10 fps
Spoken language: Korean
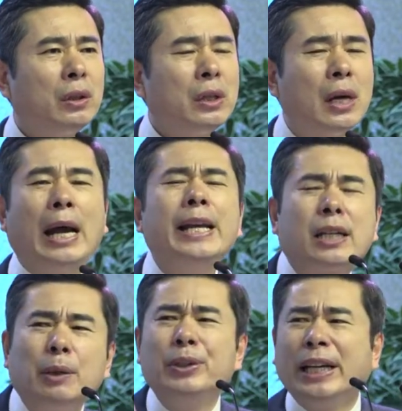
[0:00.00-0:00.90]
아니
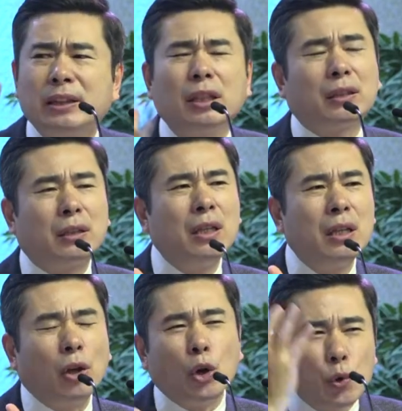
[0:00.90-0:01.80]
그분의 뜻,
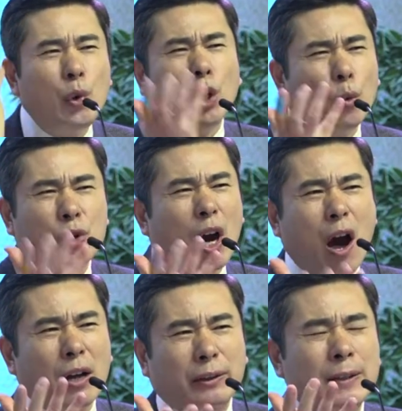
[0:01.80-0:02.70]
더 위로
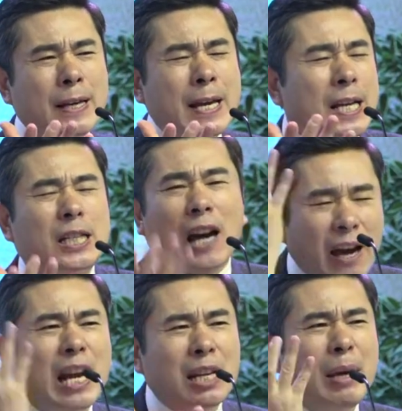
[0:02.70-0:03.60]
God, 그
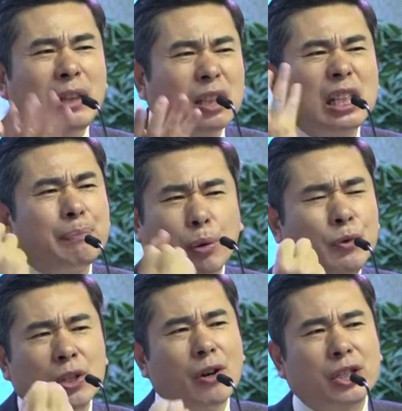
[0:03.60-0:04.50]
하나님의 뜻을
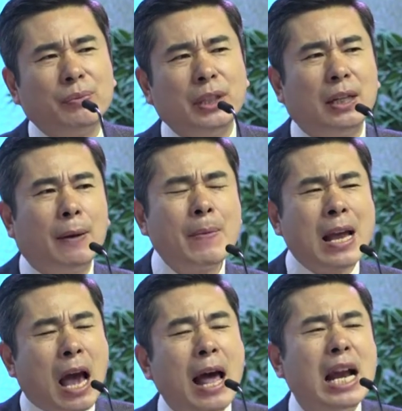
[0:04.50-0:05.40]
품는 것입니다.
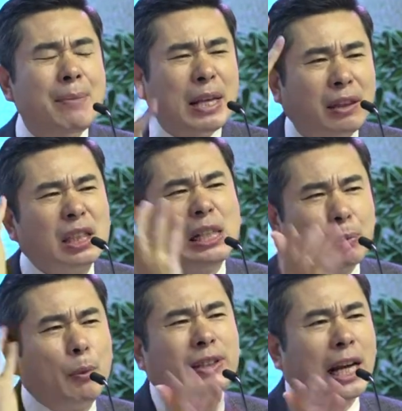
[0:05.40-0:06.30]
하나님의 뜻을
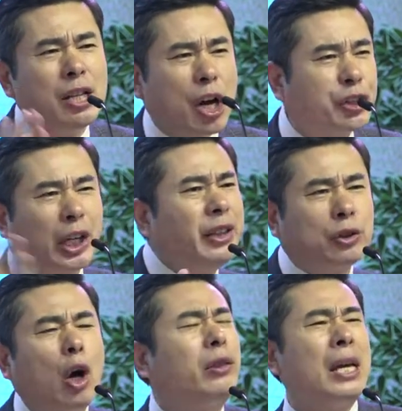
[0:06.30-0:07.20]
품었다는 것은
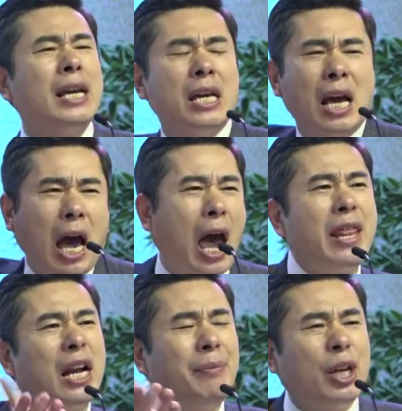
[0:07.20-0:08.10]
곧
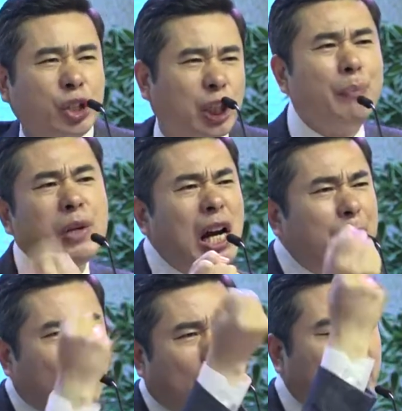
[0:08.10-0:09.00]
하나님의 심장을
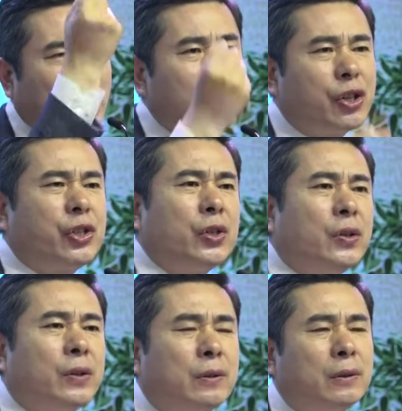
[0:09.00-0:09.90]
품었다는 것이요.